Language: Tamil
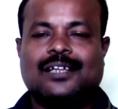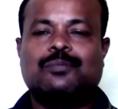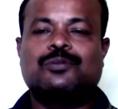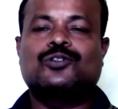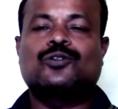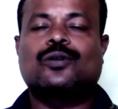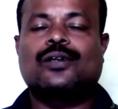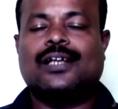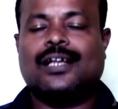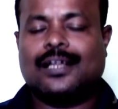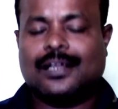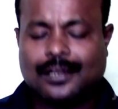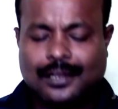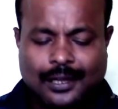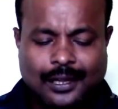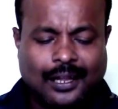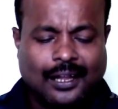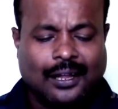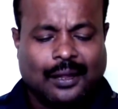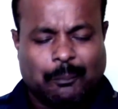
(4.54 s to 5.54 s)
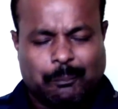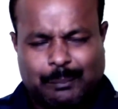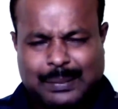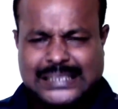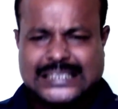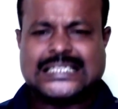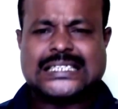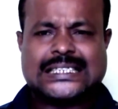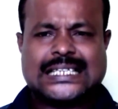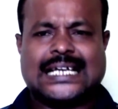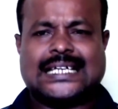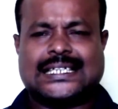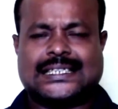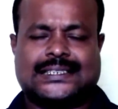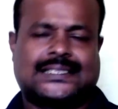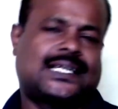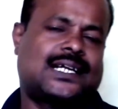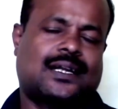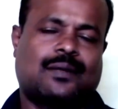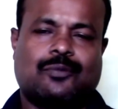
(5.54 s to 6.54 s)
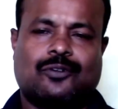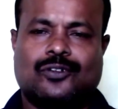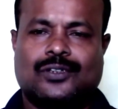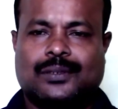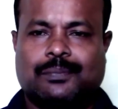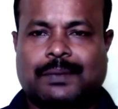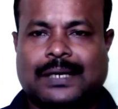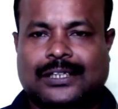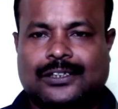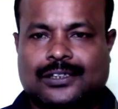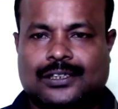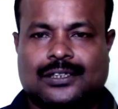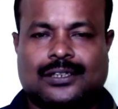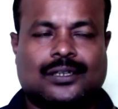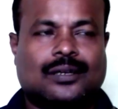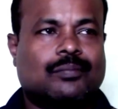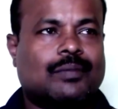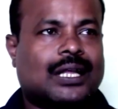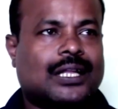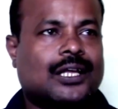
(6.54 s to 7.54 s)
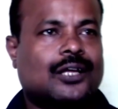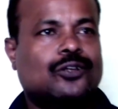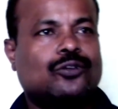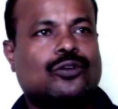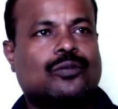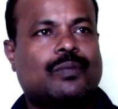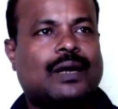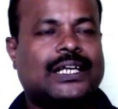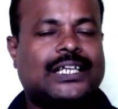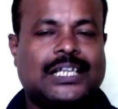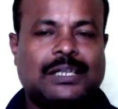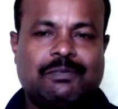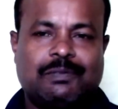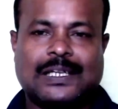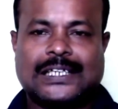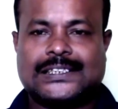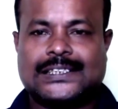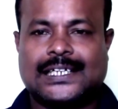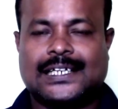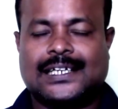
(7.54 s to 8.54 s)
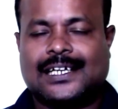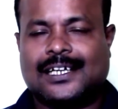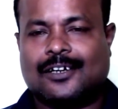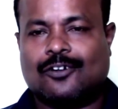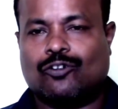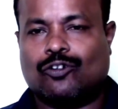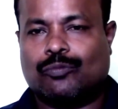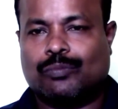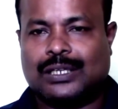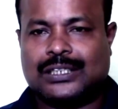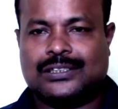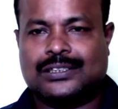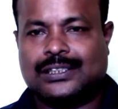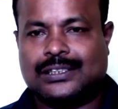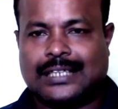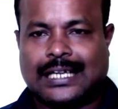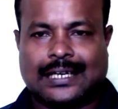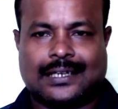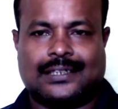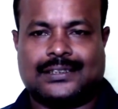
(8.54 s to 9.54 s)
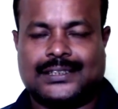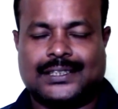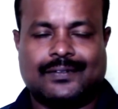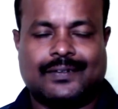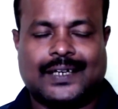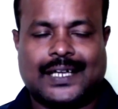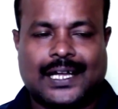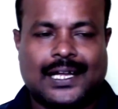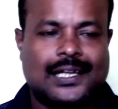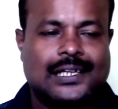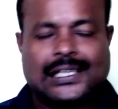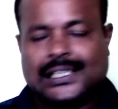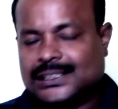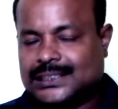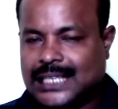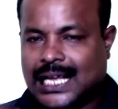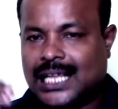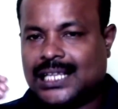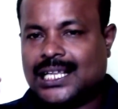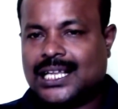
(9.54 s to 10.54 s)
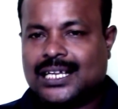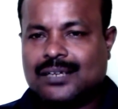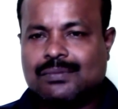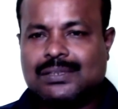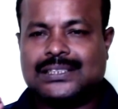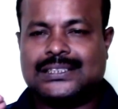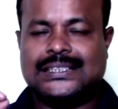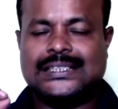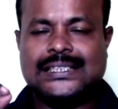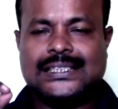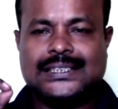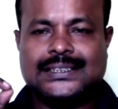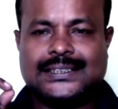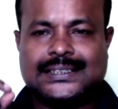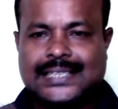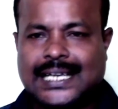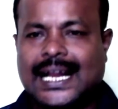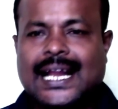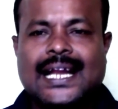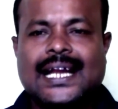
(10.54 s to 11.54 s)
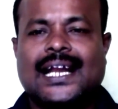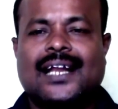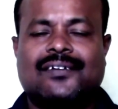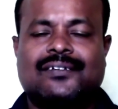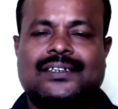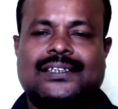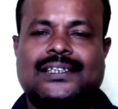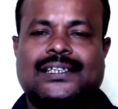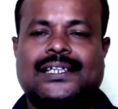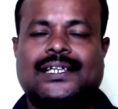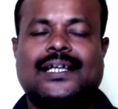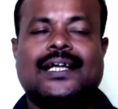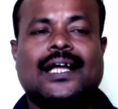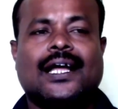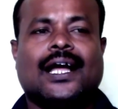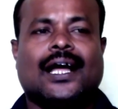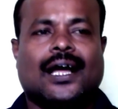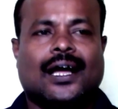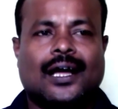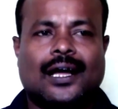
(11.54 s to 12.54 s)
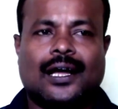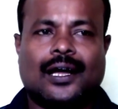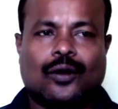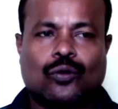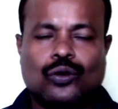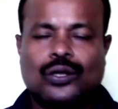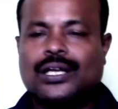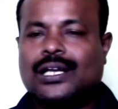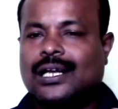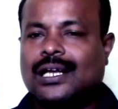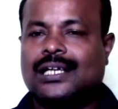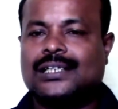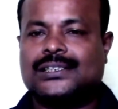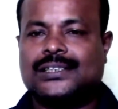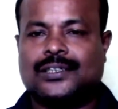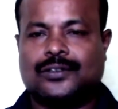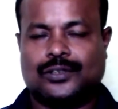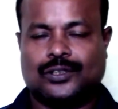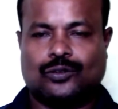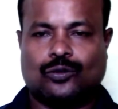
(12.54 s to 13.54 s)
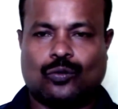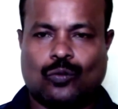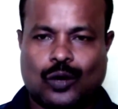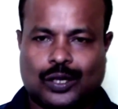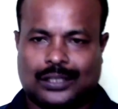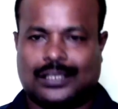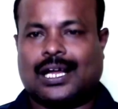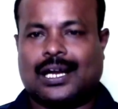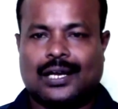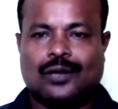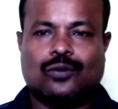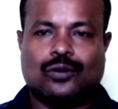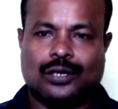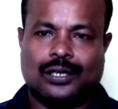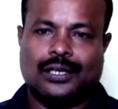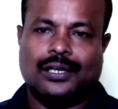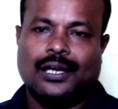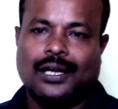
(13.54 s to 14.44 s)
எபிசோடில் பெஸ்ட் தேட்டர்ஸ்லாம் நம்ம வந்து பார்த்துட்டு இருக்கோம் அதாவது ஒரு மல்டிப்ளெக்ஸில் இருக்கிற ஒரு பெஸ்ட் தேட்டர்ஸை விட சாதாரணமாக சிங்கிள் ஸ்க்ரீனில் வந்து கொடுக்குற காசுக்கு வந்து ஒரு ஒர்த்தான ஒரு